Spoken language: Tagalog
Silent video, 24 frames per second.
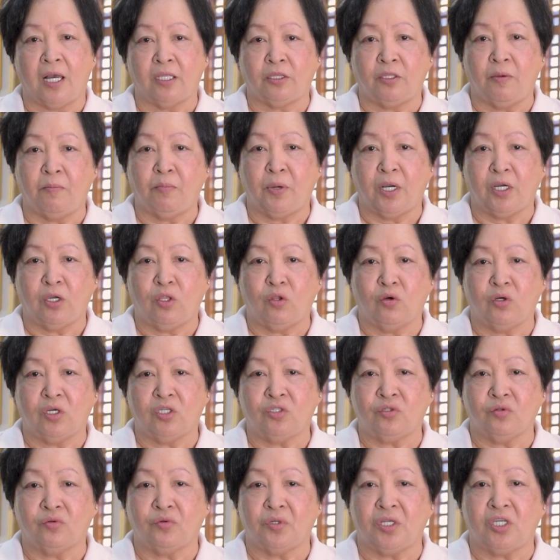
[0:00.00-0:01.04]
ating Panginoong
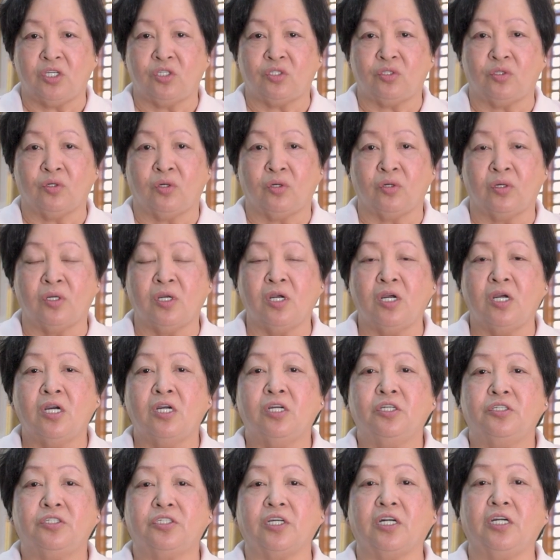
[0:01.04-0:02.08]
Yesu Kristo
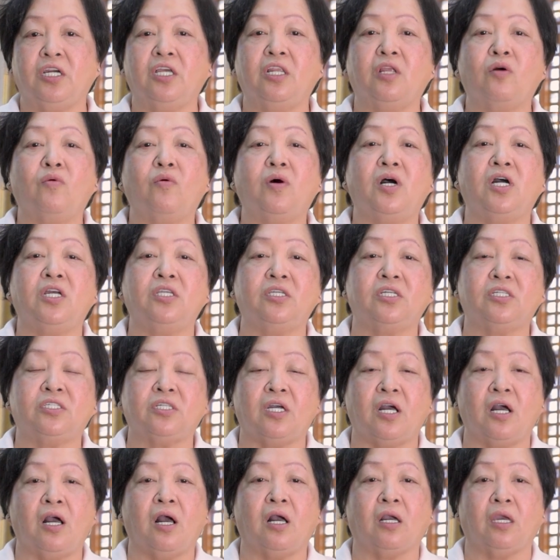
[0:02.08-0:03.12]
sa ginawa niya
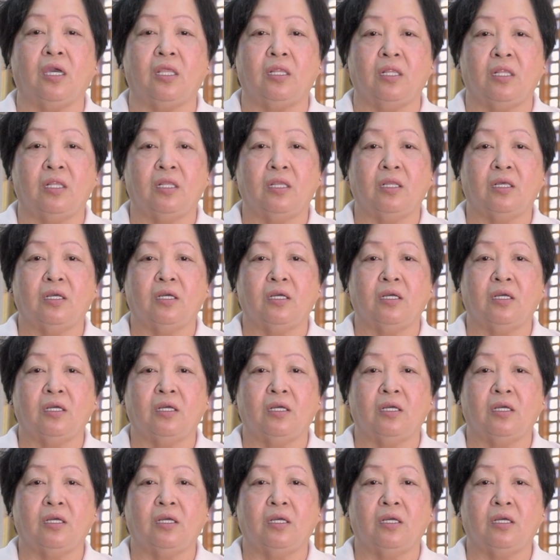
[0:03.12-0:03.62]
sa akin,